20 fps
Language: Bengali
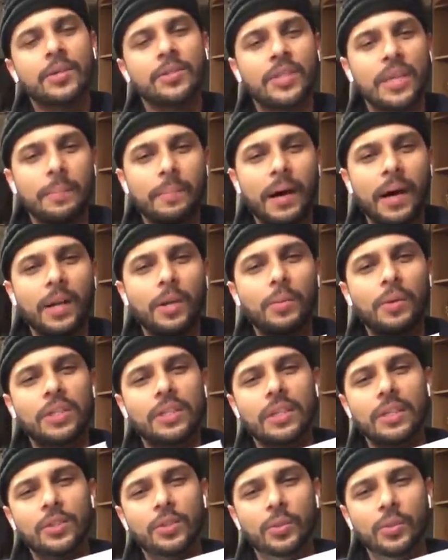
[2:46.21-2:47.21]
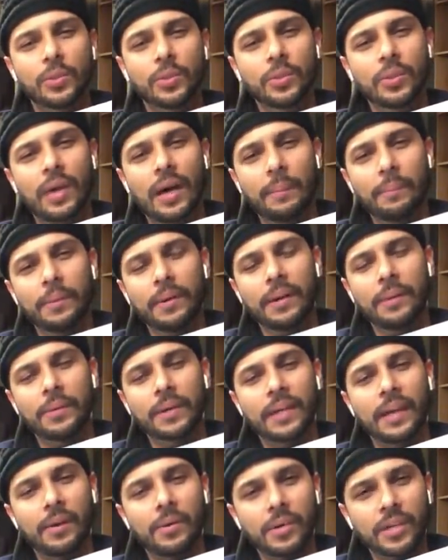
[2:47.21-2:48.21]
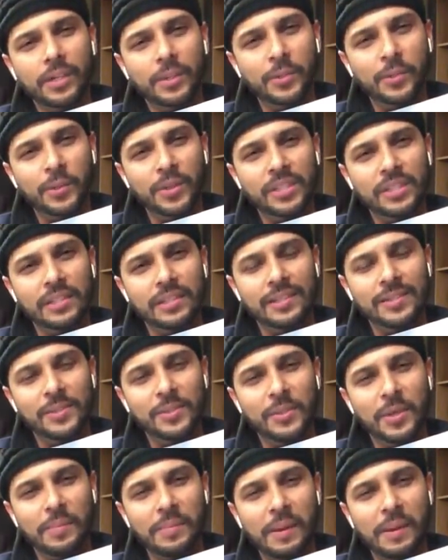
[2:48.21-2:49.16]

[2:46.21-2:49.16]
সেই ভালোবাসার জন্য আপনারা আমাকে অ্যাওয়ার্ডেড করেছেন সো